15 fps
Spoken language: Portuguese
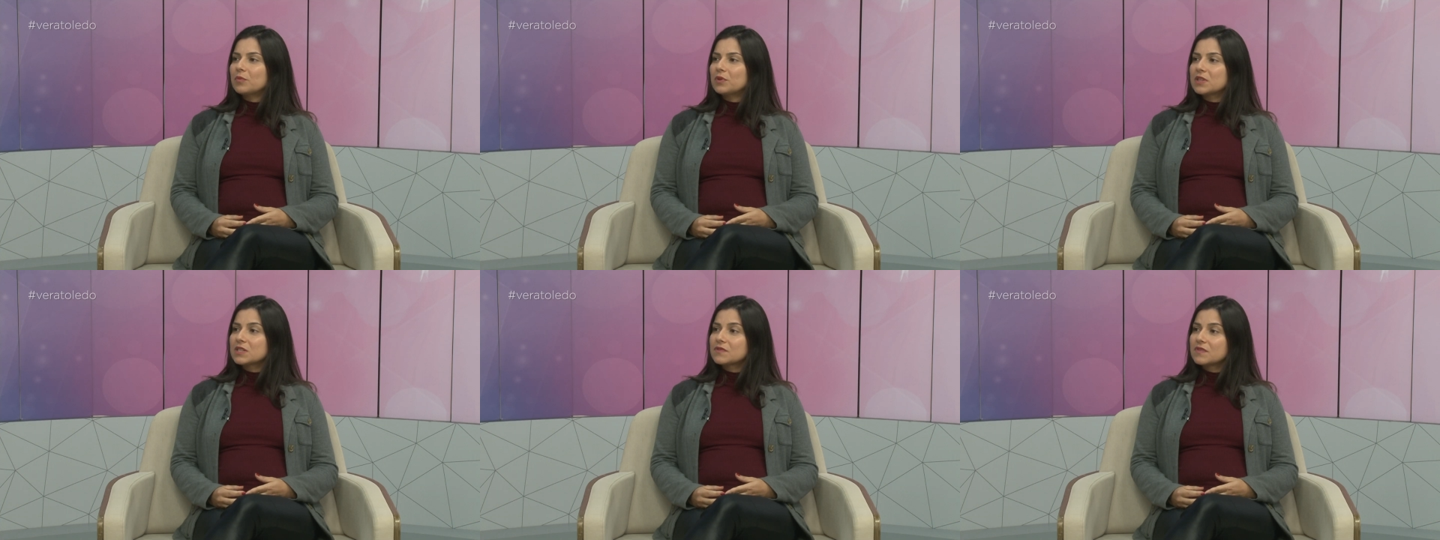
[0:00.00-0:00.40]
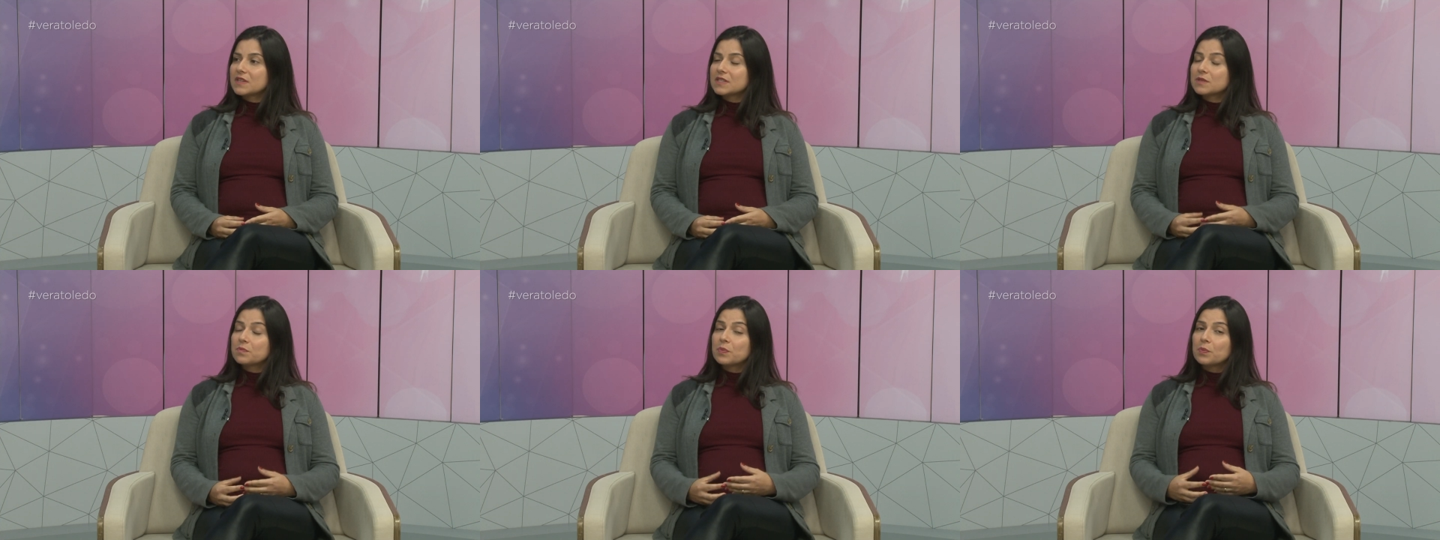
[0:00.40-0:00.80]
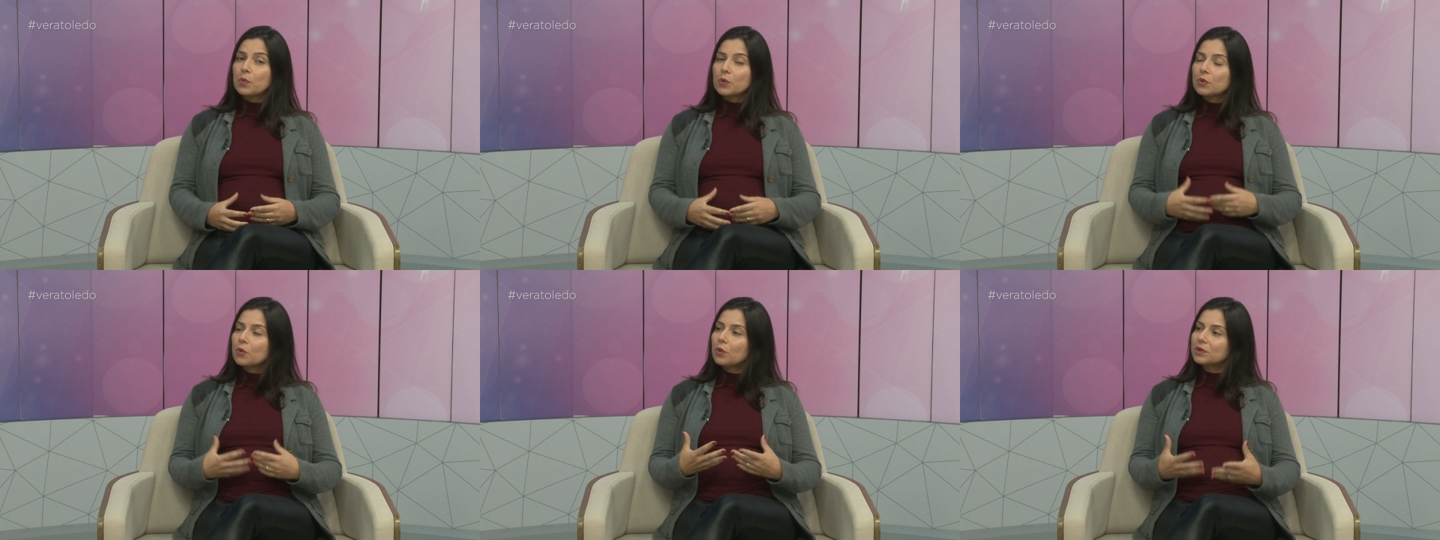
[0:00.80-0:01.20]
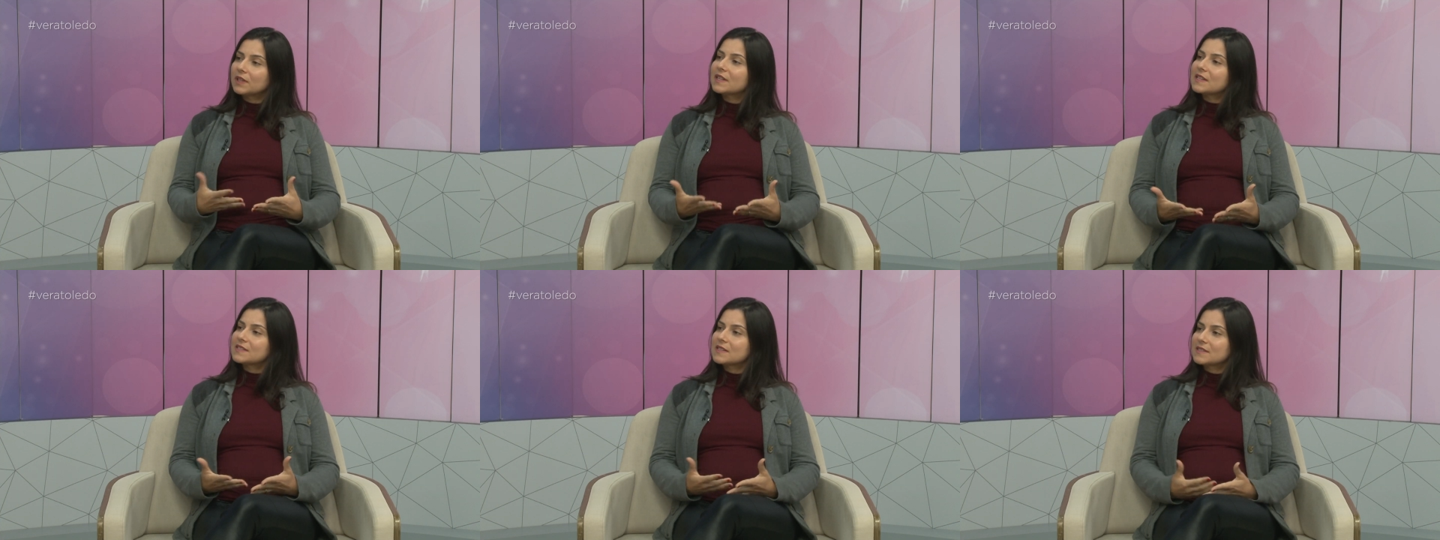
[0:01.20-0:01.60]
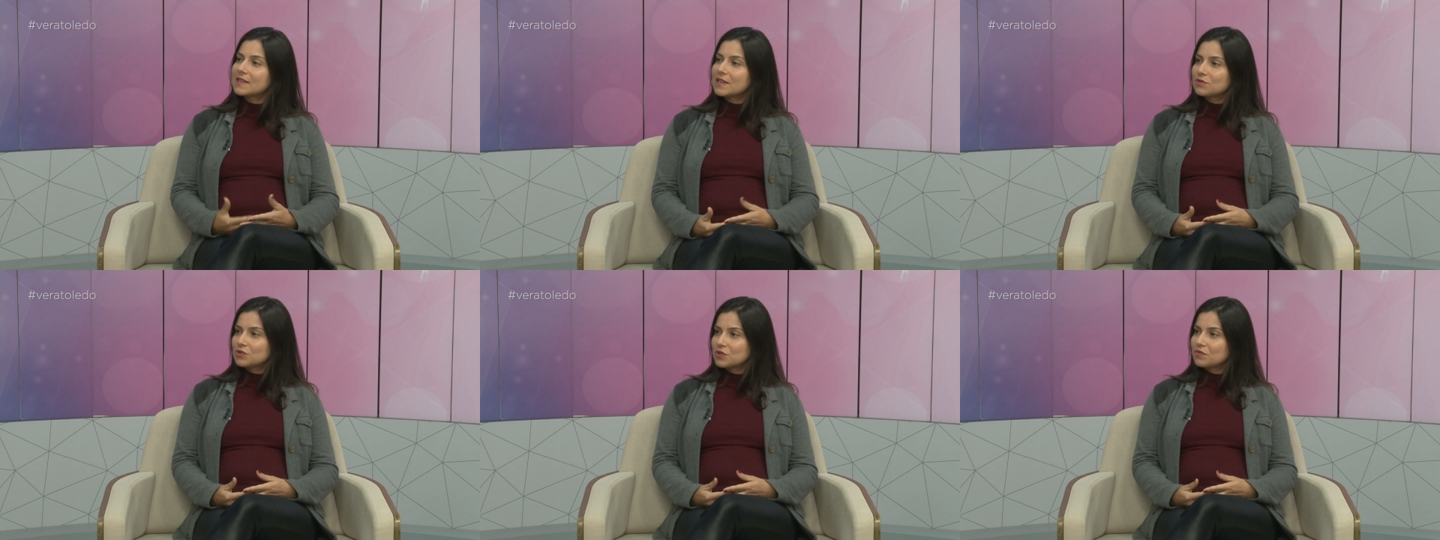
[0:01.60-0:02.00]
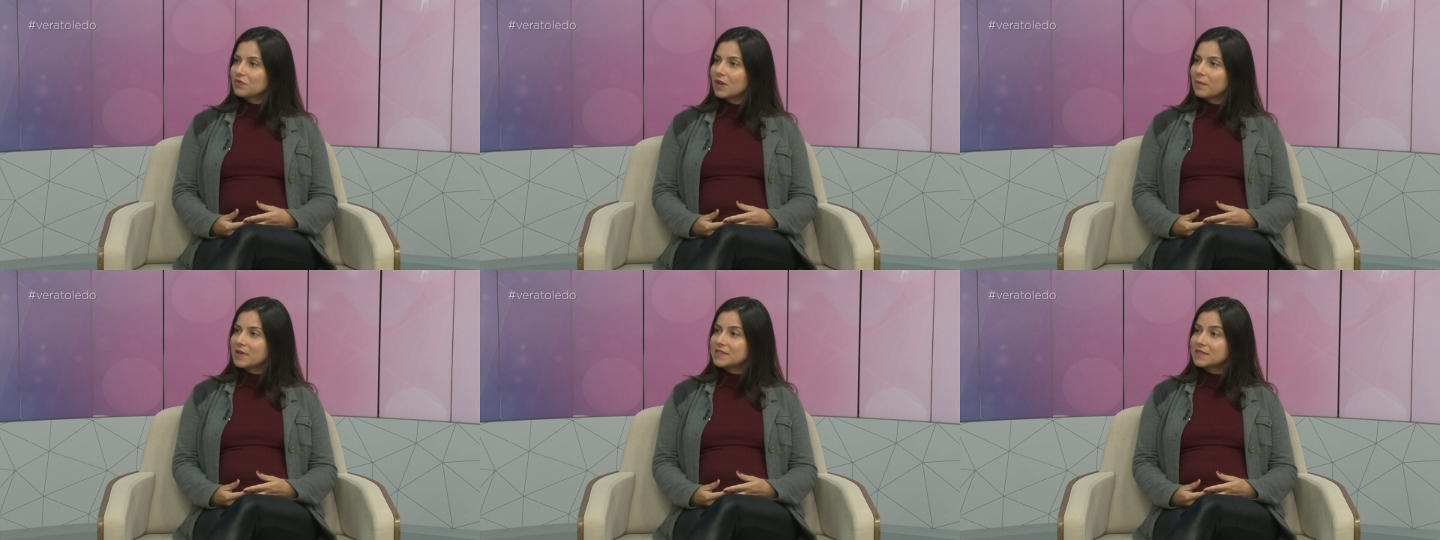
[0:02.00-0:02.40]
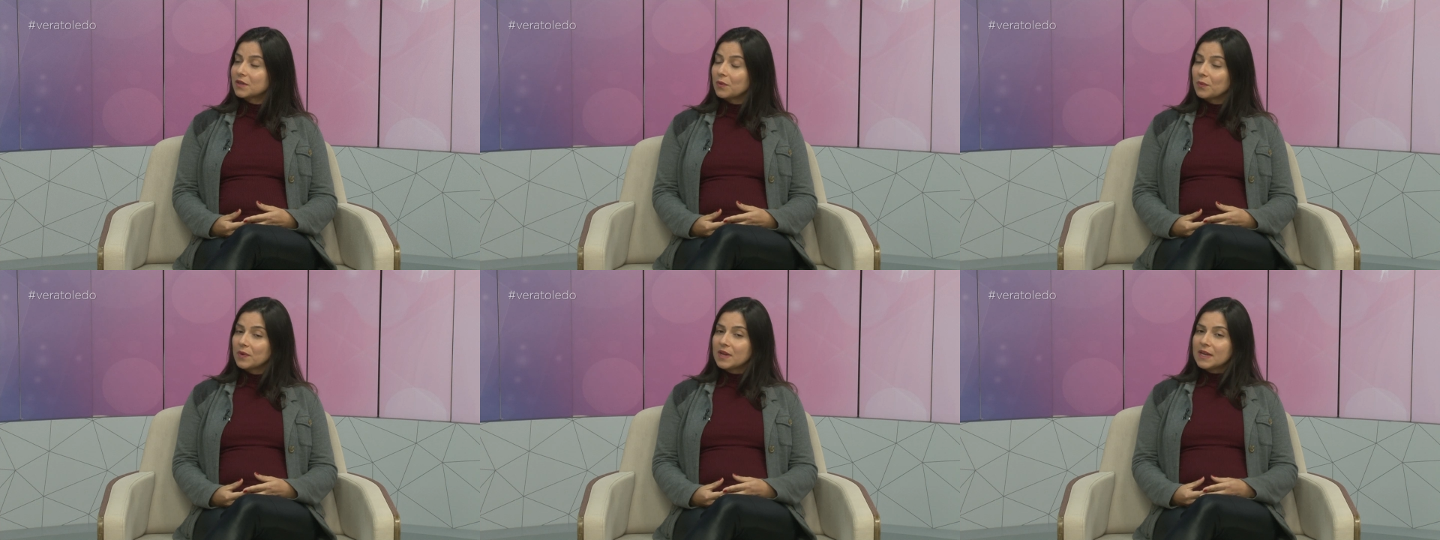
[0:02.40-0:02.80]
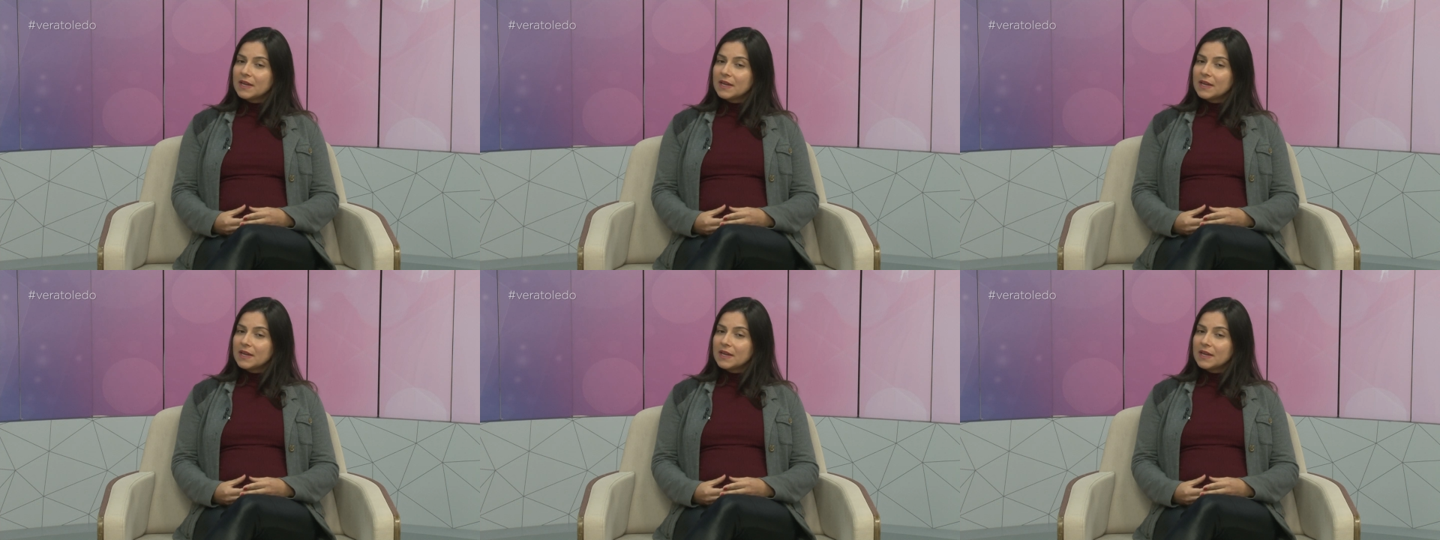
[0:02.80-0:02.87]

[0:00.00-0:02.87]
muitas vezes, por conta desse excesso de inflamação.